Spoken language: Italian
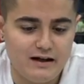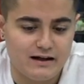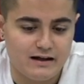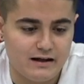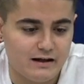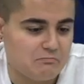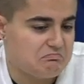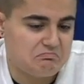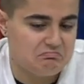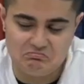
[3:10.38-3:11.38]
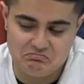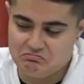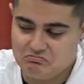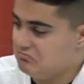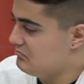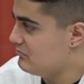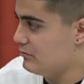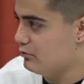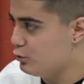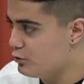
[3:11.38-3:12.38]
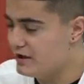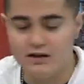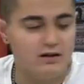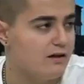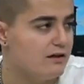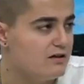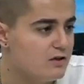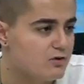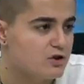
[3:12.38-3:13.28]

è che lui e Dio ci